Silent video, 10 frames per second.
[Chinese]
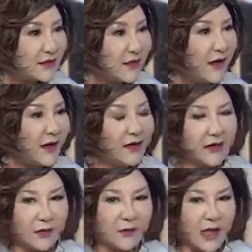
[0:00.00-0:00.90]
对啊，
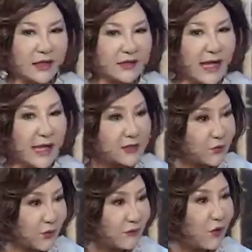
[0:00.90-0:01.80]
因为他的 tax
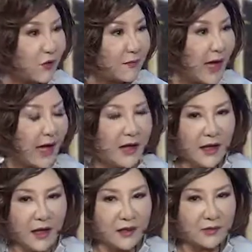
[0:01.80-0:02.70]
reform 啊，
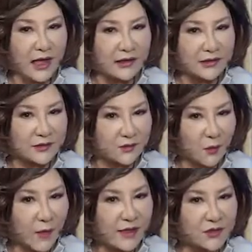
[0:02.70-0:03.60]
还有他的这
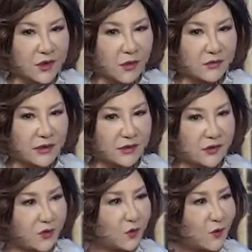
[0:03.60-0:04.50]
种外交的
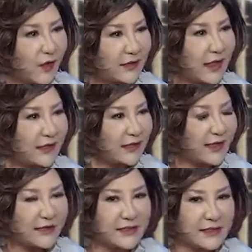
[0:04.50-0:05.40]
手段，他的
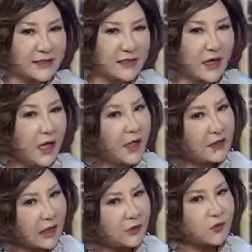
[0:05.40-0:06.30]
言辞，
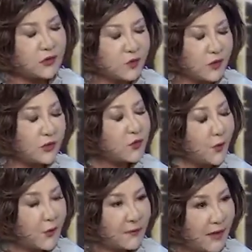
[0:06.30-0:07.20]
他都是纯粹
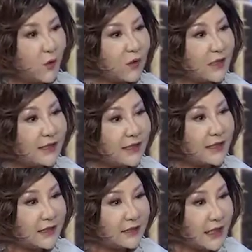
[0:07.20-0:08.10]
为美国的利
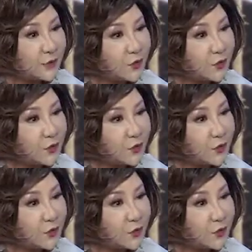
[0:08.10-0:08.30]
益在